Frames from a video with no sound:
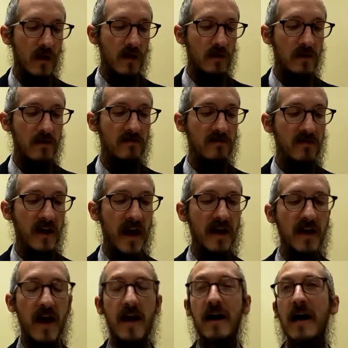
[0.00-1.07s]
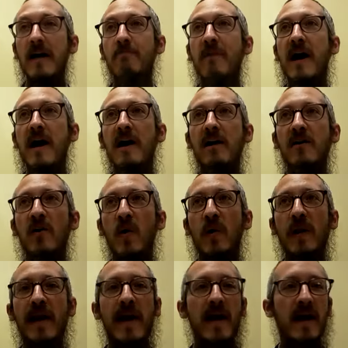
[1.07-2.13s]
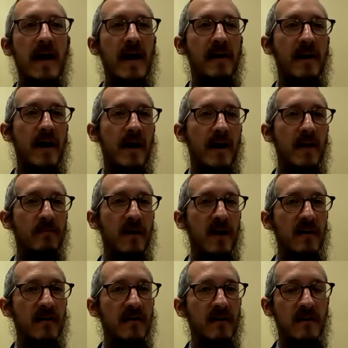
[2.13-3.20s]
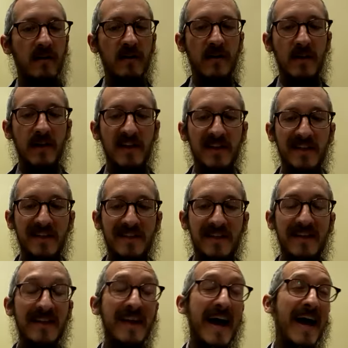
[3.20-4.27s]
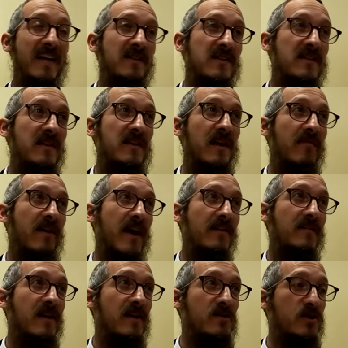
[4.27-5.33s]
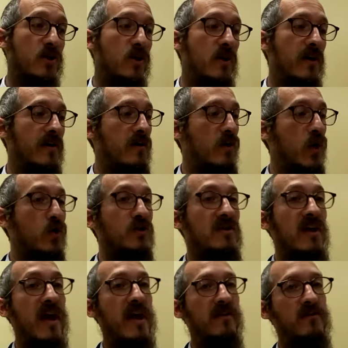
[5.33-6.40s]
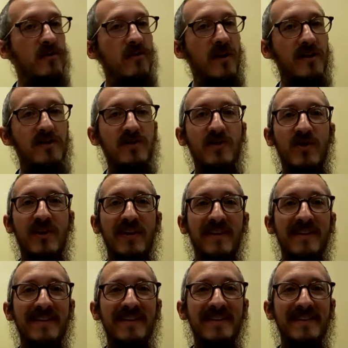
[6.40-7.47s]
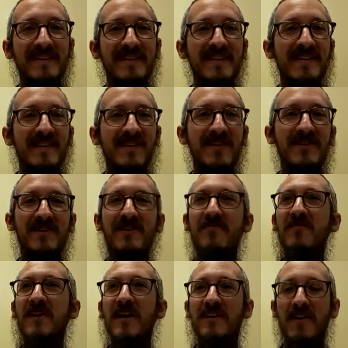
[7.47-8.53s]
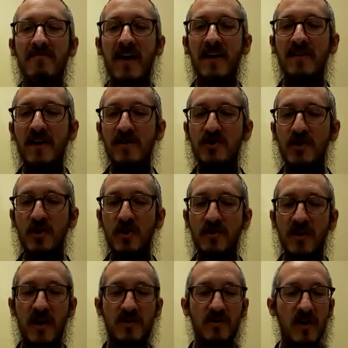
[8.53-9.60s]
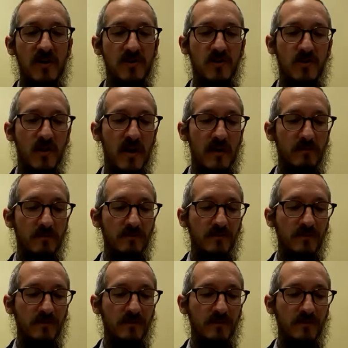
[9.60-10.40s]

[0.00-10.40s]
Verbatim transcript: Lifne Hachama o Leachar Hachama? Dinanzi, davanti al sole o dietro al sole? Cosa significa davanti al sole o dietro al sole?